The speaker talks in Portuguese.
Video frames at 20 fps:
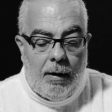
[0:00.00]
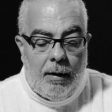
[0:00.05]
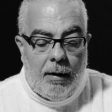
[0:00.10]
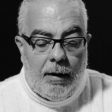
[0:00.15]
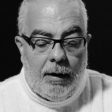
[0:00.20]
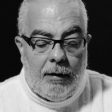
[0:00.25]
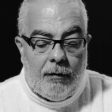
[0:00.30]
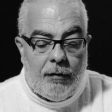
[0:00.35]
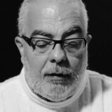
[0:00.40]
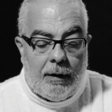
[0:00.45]

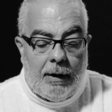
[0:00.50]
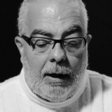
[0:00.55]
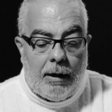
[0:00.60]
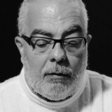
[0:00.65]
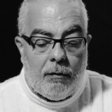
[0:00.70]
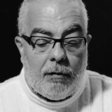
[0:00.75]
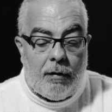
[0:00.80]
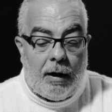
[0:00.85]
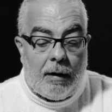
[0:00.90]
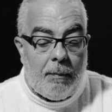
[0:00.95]
retirar
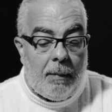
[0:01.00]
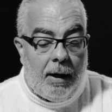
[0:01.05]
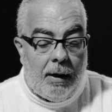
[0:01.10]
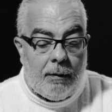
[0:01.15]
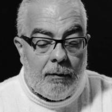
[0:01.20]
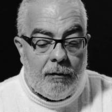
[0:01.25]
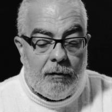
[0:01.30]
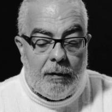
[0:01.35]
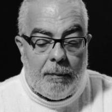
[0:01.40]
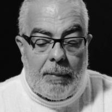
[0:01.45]
os
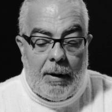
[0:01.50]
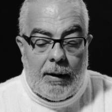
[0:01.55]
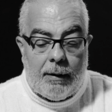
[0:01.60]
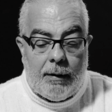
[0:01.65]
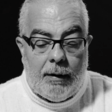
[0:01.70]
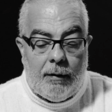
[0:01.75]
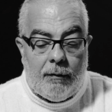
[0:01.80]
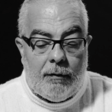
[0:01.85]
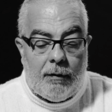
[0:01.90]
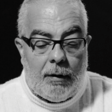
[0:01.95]
armários de
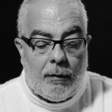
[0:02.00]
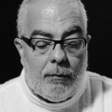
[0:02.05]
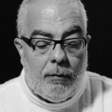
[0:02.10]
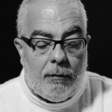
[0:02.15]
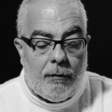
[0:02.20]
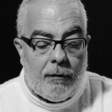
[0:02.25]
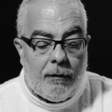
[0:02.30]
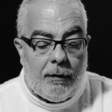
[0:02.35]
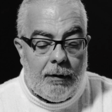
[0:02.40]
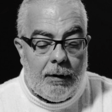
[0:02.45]
parede da
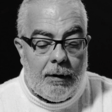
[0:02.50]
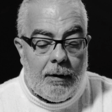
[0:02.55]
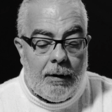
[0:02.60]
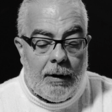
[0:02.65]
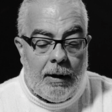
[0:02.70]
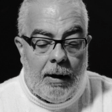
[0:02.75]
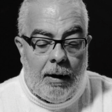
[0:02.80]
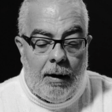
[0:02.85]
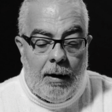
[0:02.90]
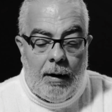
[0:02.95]
cozinha,
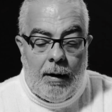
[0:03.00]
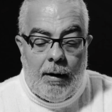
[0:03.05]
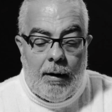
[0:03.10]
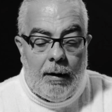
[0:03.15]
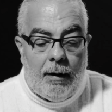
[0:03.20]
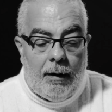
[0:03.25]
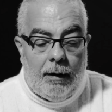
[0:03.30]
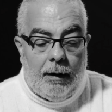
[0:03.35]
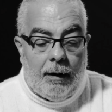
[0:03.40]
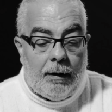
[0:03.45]

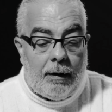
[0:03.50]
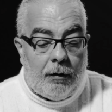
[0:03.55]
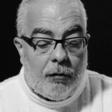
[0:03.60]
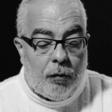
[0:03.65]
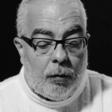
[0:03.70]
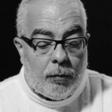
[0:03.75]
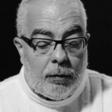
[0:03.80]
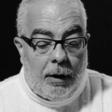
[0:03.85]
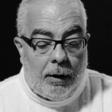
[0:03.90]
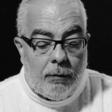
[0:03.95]

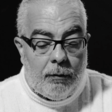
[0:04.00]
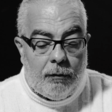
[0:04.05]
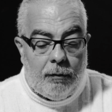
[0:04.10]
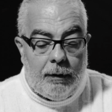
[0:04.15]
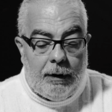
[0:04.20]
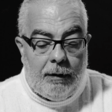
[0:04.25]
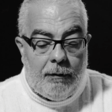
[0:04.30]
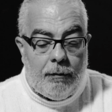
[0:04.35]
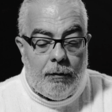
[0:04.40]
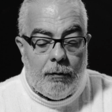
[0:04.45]
encaixotar os
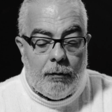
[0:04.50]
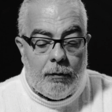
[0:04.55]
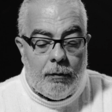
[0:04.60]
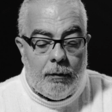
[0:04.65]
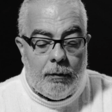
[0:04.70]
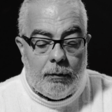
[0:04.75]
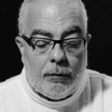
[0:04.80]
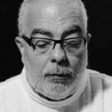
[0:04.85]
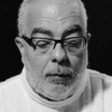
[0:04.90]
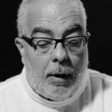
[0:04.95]
livros,
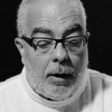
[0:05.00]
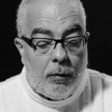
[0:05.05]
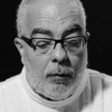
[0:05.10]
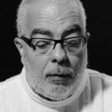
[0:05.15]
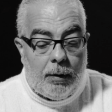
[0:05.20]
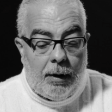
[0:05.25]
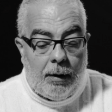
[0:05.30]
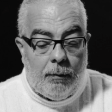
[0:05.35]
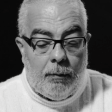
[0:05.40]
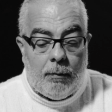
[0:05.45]
doar o
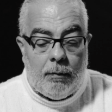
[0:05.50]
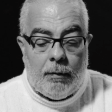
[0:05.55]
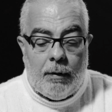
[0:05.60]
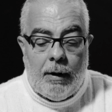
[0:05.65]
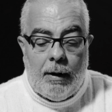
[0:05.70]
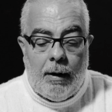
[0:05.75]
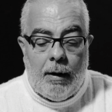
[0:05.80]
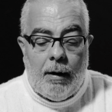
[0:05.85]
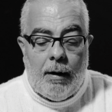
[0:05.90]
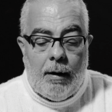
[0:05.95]
cão,
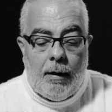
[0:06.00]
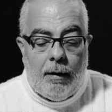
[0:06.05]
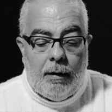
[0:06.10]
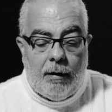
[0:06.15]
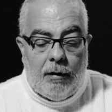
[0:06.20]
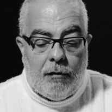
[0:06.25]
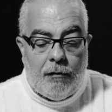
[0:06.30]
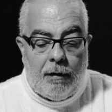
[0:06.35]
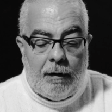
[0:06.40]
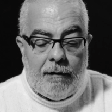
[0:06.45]

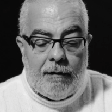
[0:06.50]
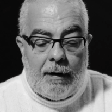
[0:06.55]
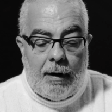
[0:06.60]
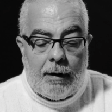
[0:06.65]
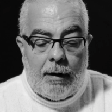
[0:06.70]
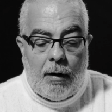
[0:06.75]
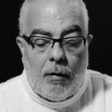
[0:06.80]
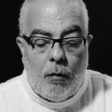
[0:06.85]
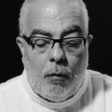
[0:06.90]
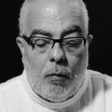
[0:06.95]

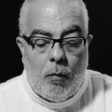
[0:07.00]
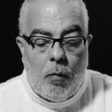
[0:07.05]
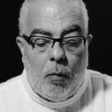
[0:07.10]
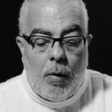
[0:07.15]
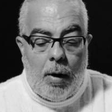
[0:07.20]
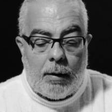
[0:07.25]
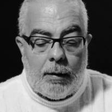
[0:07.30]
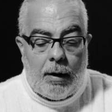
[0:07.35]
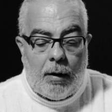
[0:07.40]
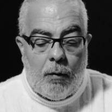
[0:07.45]
esvaziar o
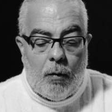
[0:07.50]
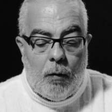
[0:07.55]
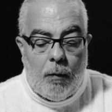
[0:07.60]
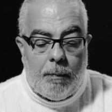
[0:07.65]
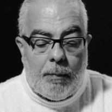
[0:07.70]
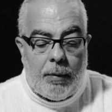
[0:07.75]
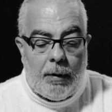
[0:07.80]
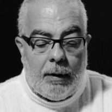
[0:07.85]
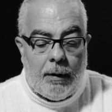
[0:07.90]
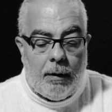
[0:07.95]

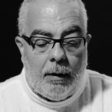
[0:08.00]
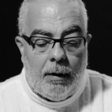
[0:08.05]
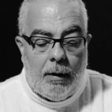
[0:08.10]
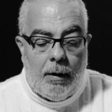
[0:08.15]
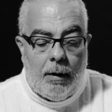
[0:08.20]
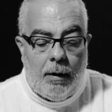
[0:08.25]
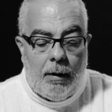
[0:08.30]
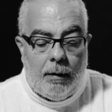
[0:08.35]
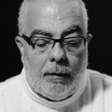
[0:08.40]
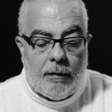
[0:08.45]
guarda-roupa,
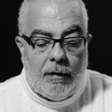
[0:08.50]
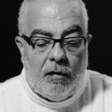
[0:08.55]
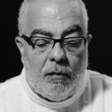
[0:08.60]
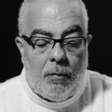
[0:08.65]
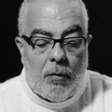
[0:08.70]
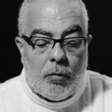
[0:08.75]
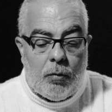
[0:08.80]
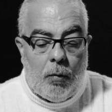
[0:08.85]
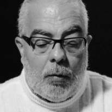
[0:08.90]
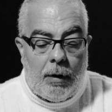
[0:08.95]

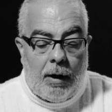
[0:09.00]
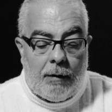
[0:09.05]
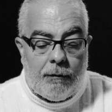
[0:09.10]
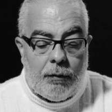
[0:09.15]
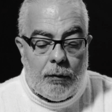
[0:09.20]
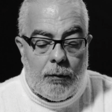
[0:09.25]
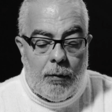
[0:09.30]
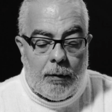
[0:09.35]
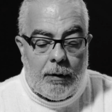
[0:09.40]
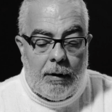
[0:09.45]
desmoldurar
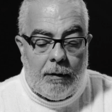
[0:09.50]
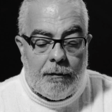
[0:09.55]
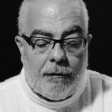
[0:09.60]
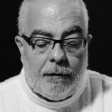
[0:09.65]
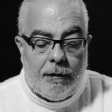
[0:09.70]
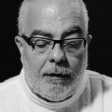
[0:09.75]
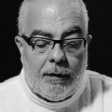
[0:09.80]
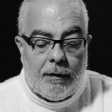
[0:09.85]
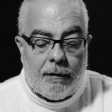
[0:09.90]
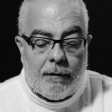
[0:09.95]

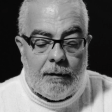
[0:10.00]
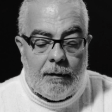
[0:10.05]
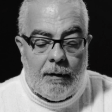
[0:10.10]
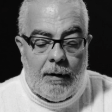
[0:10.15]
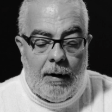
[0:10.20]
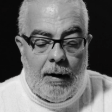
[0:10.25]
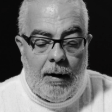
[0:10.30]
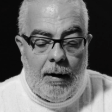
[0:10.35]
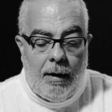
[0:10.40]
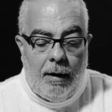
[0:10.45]
fotografias,
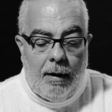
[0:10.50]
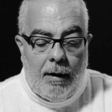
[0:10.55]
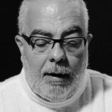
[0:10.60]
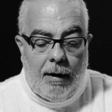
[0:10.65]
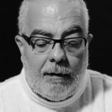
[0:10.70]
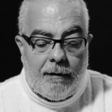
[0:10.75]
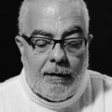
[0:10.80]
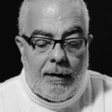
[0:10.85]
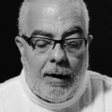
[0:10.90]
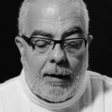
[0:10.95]

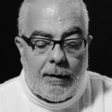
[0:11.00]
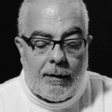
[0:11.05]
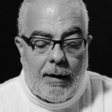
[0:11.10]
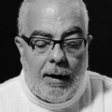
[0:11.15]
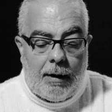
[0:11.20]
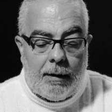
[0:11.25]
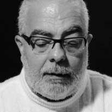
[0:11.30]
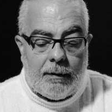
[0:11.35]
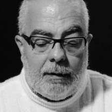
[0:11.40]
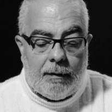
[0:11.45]
rasgar
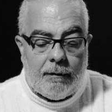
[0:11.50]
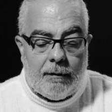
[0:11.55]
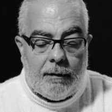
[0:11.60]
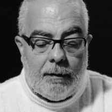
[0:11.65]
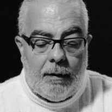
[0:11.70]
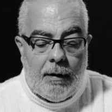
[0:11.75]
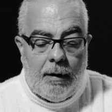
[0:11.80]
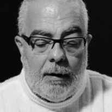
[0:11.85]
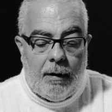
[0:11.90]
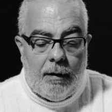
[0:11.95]
cartas,
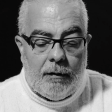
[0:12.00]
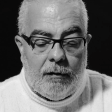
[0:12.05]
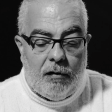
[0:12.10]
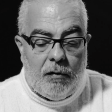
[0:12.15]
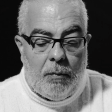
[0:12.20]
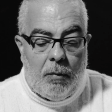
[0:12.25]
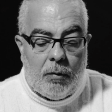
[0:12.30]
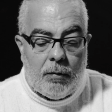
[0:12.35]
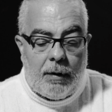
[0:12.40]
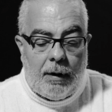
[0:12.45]

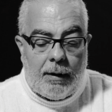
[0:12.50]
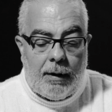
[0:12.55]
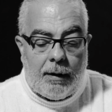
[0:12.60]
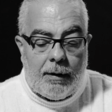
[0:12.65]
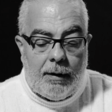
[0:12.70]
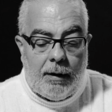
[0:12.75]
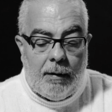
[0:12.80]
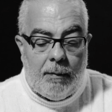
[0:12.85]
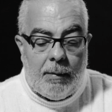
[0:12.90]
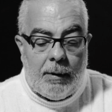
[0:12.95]
desmontar a
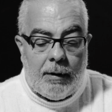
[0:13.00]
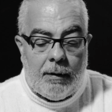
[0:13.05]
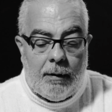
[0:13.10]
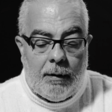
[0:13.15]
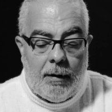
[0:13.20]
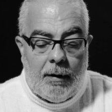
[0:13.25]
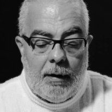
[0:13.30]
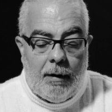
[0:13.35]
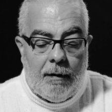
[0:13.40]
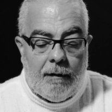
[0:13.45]
cama,
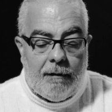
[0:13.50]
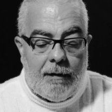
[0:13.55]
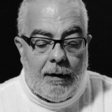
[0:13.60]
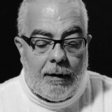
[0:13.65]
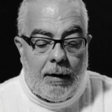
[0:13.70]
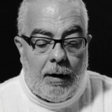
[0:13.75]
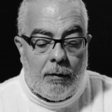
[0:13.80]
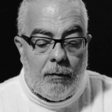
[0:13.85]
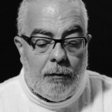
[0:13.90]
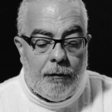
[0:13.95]

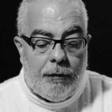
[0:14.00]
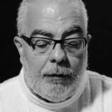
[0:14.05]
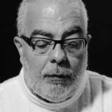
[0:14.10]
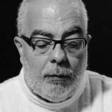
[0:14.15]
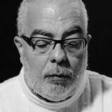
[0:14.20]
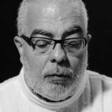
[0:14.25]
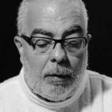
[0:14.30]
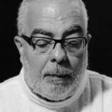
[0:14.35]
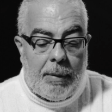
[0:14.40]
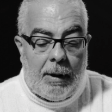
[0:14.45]
secar o
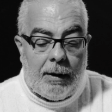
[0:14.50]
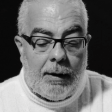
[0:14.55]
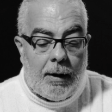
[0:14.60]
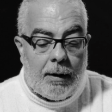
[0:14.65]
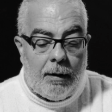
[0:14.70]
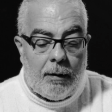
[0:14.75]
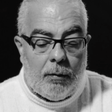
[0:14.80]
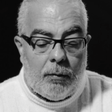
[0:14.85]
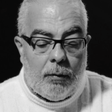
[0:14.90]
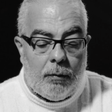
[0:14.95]
filtro, apagar
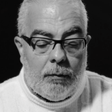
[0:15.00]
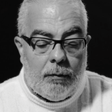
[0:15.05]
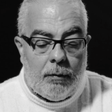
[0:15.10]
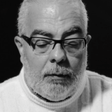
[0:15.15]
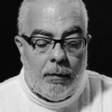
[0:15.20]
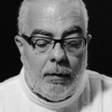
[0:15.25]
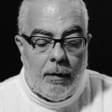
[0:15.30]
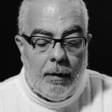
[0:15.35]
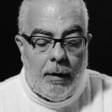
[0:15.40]
a luz.